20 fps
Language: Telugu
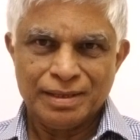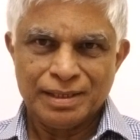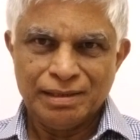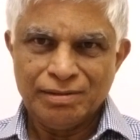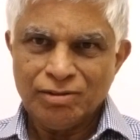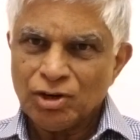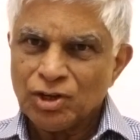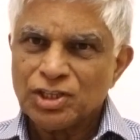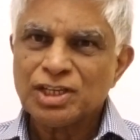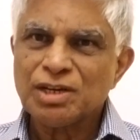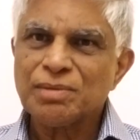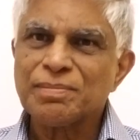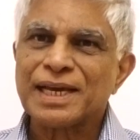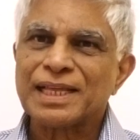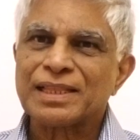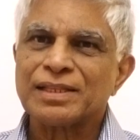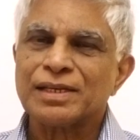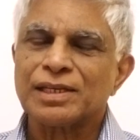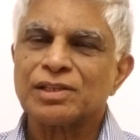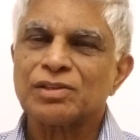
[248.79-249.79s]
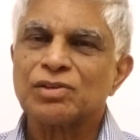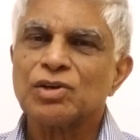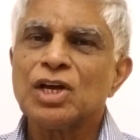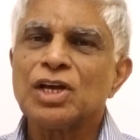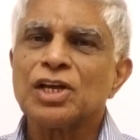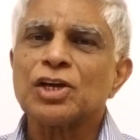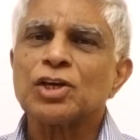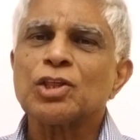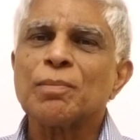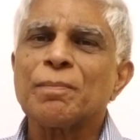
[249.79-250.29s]
ఈ రోజుకి మనకు తెలియదు
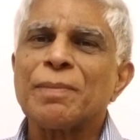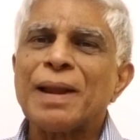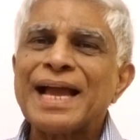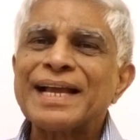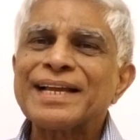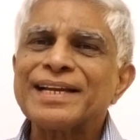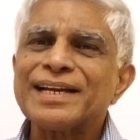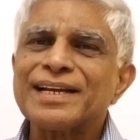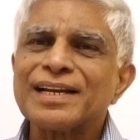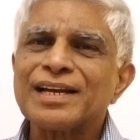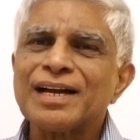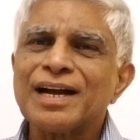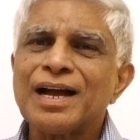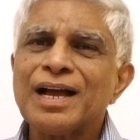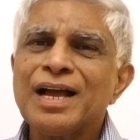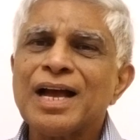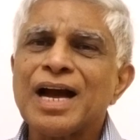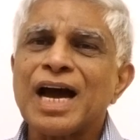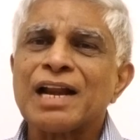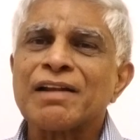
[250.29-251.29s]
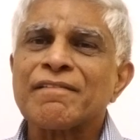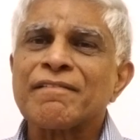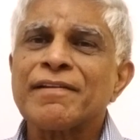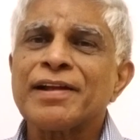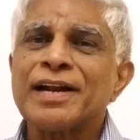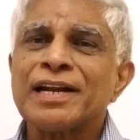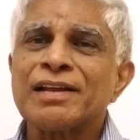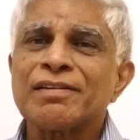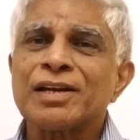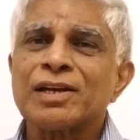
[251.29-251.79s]
ఏదో బ్లాంకెట్గా అరవై
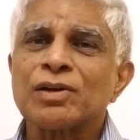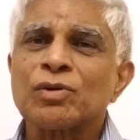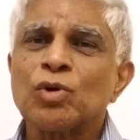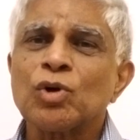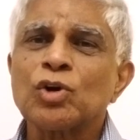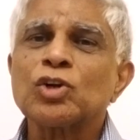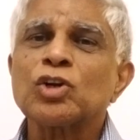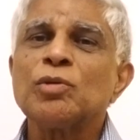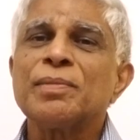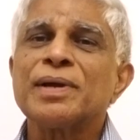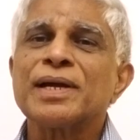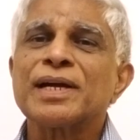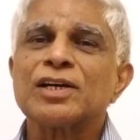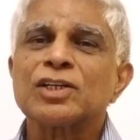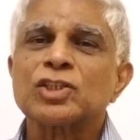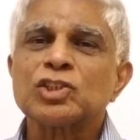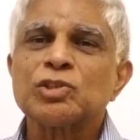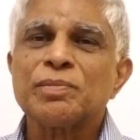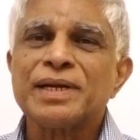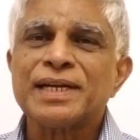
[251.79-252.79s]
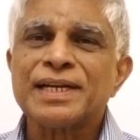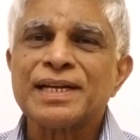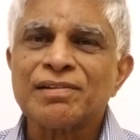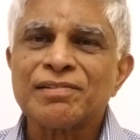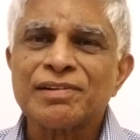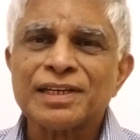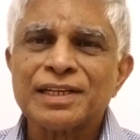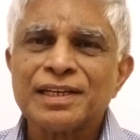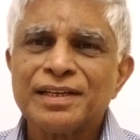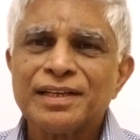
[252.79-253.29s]
ఏడు వేల కోట్లు మేము ఖర్చు
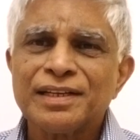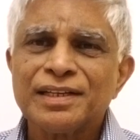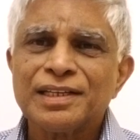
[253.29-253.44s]
పెట్టామంటే